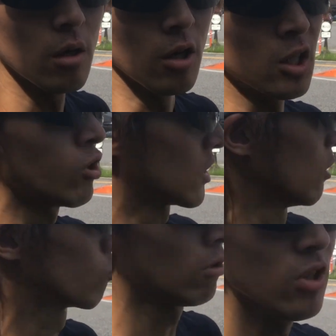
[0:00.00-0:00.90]
偉そうな態
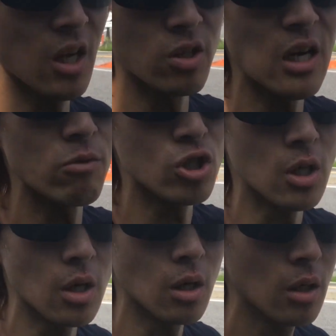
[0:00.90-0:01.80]
度取るなよ長虫
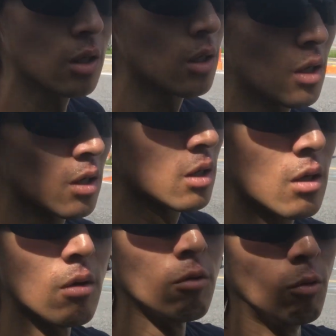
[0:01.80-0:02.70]

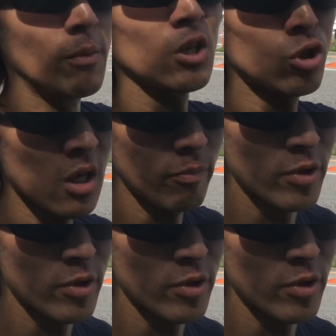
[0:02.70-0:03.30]
お前のせいで